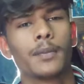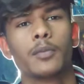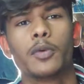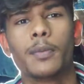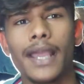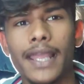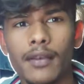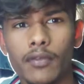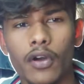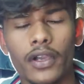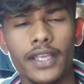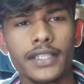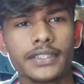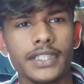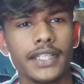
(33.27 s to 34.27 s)
ऊपर मोबाइल
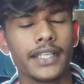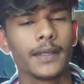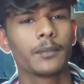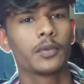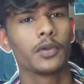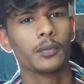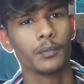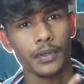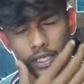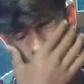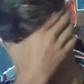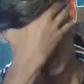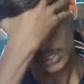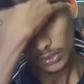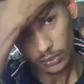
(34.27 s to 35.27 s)
vlogging setup के ऊपर
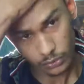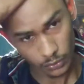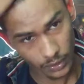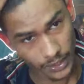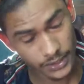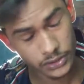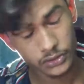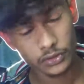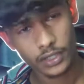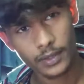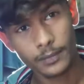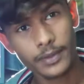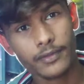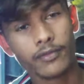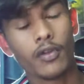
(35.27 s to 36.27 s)
तो गाइज जो
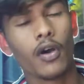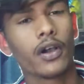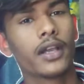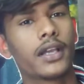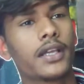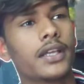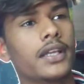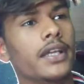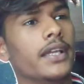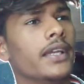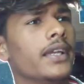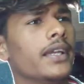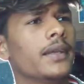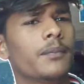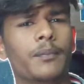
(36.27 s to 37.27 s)
अभी
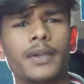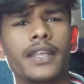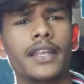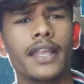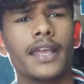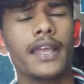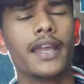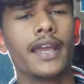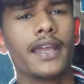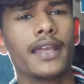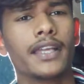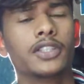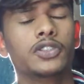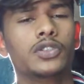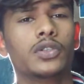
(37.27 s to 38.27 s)
व्लॉगिंग पे नए आए
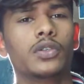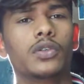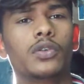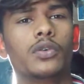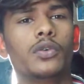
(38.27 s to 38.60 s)
हैं जो